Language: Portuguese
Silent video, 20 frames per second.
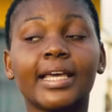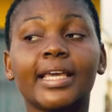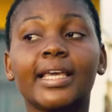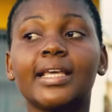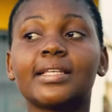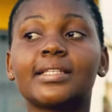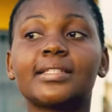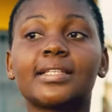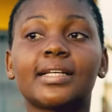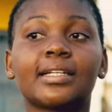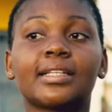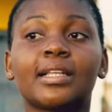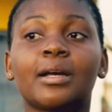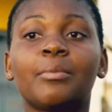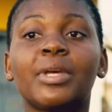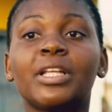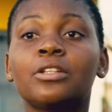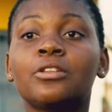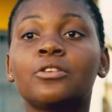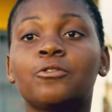e
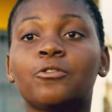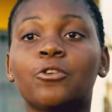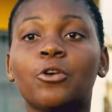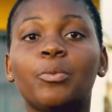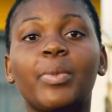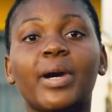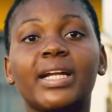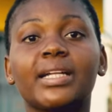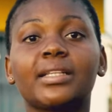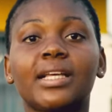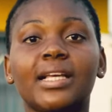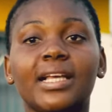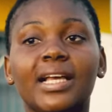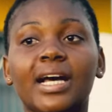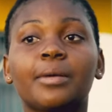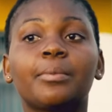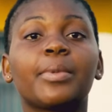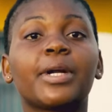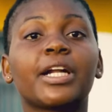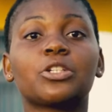certamente vou
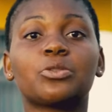partilhar